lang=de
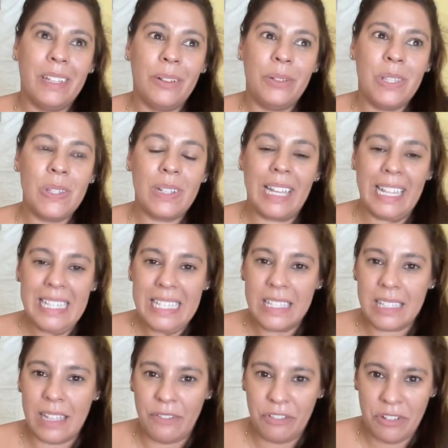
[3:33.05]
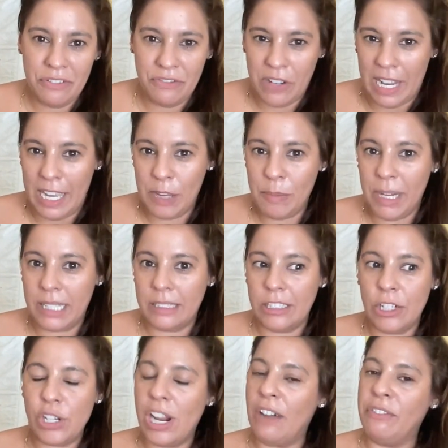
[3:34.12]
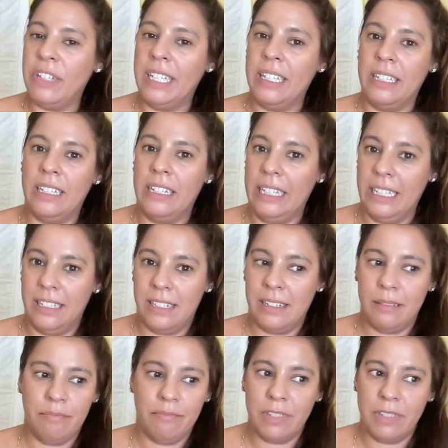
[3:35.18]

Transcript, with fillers: Und so ganz davon frei machen schaffe ich nicht.